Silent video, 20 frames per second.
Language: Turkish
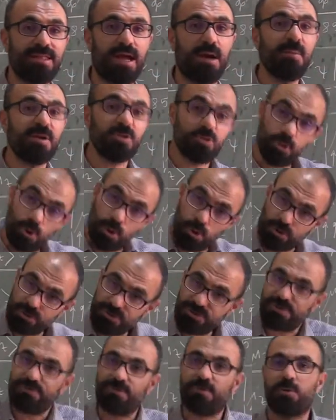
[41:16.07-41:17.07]
ama çoğunun
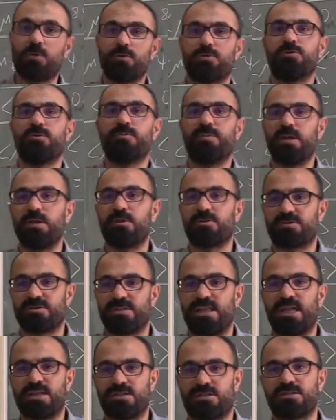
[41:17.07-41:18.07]
0 olduğunu biliyoruz L
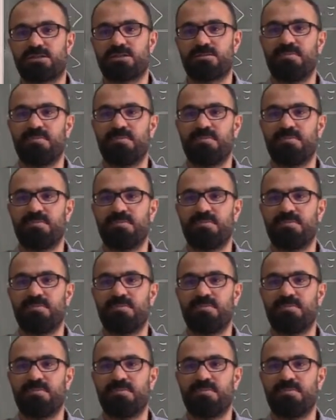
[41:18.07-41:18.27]
eşittir.